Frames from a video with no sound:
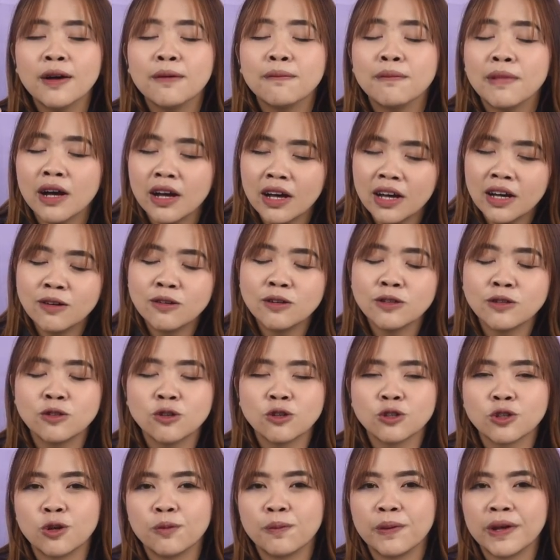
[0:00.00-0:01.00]
maka
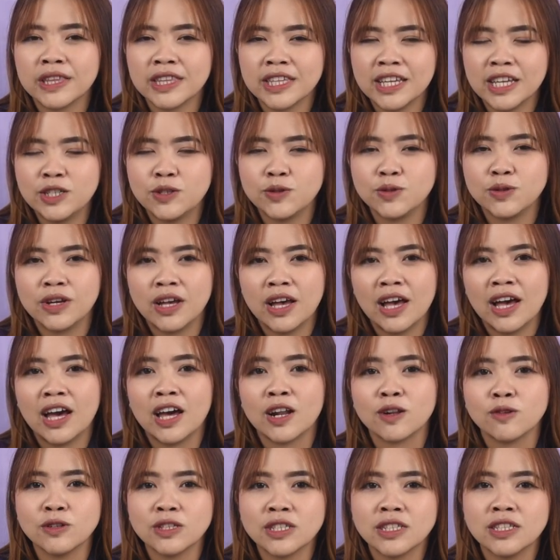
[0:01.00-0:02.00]
untuk top hatnya juga
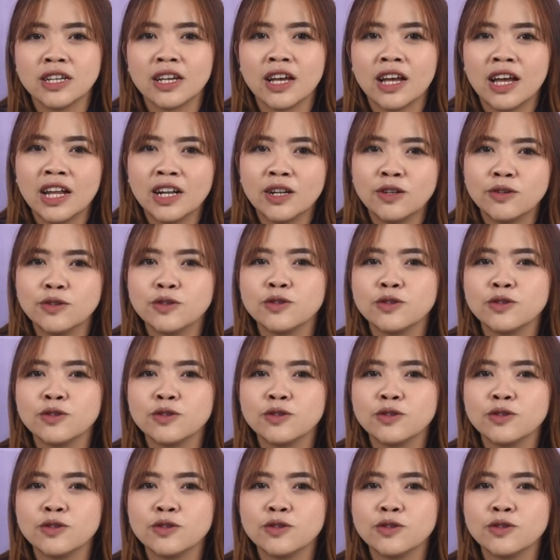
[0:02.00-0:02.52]
harus dengan